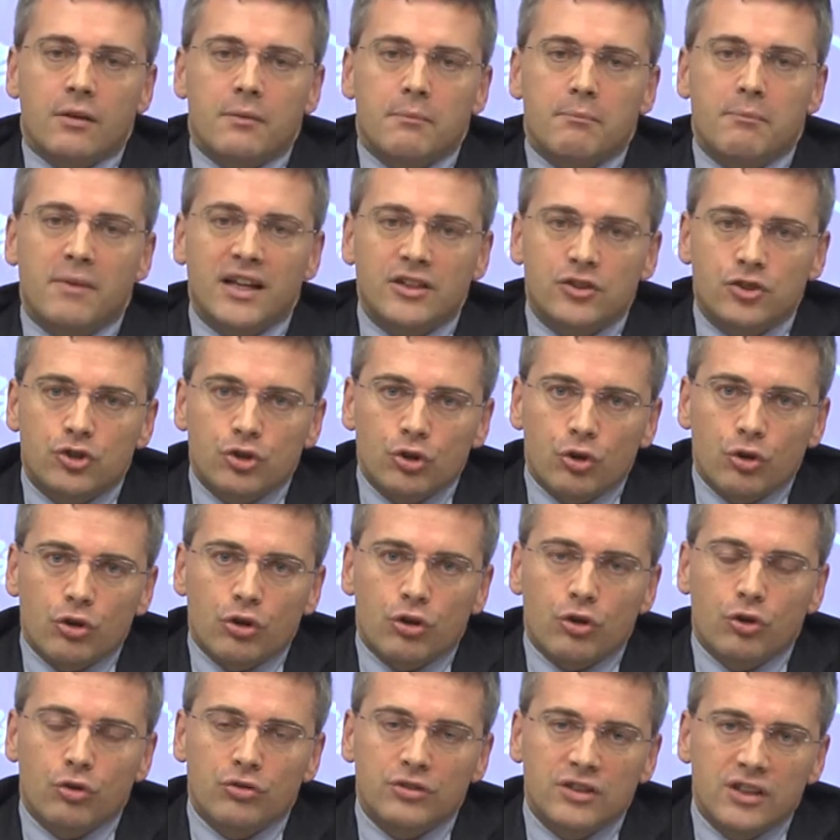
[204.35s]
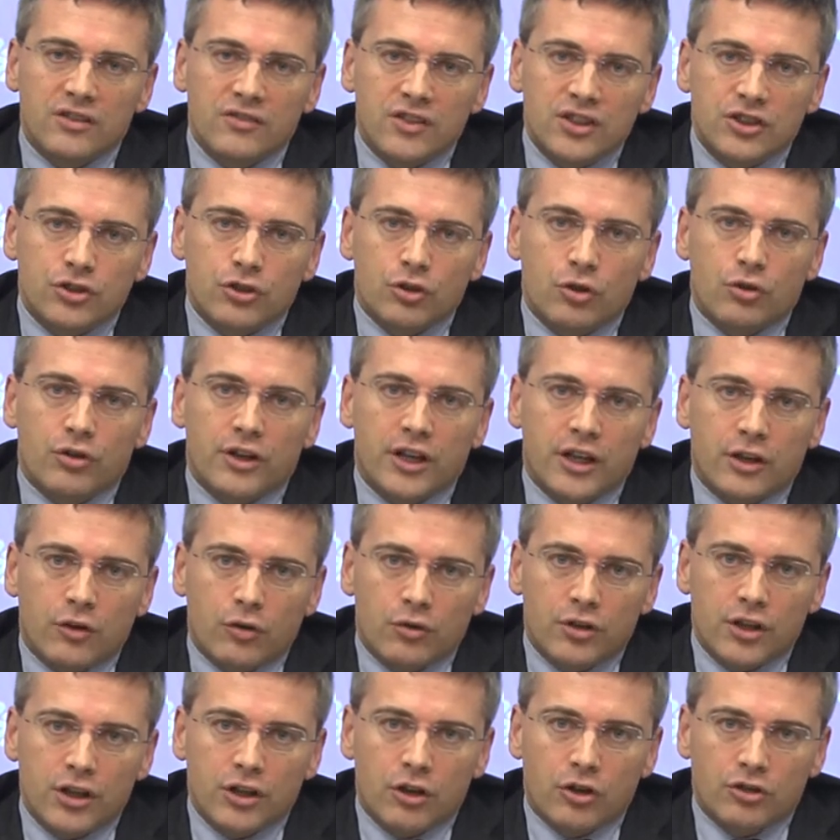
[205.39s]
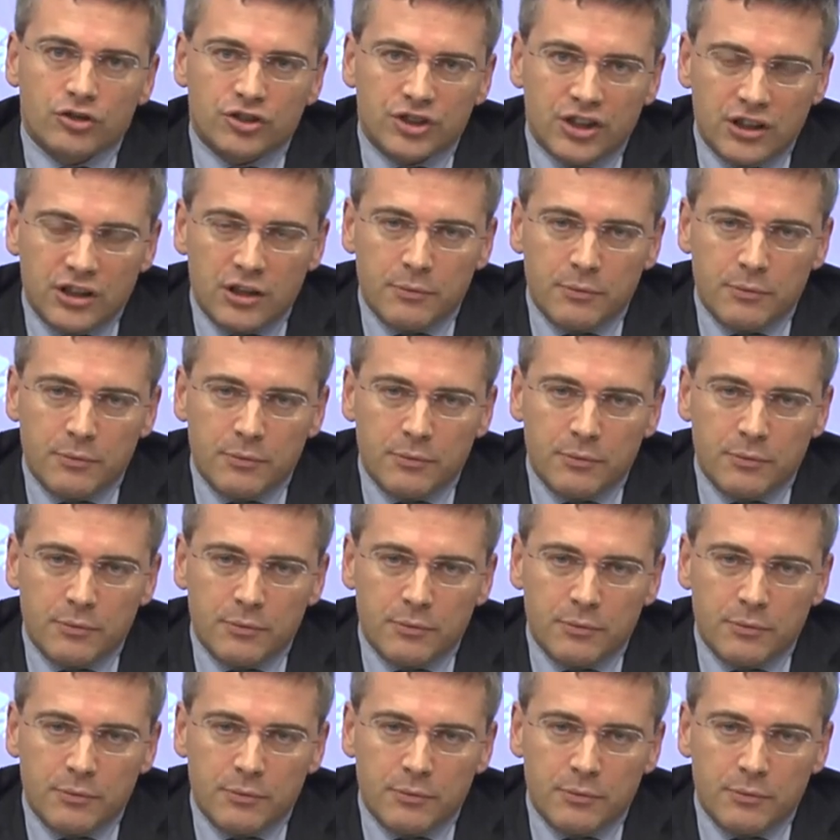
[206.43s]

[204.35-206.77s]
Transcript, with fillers: maggior condivisione con i nostri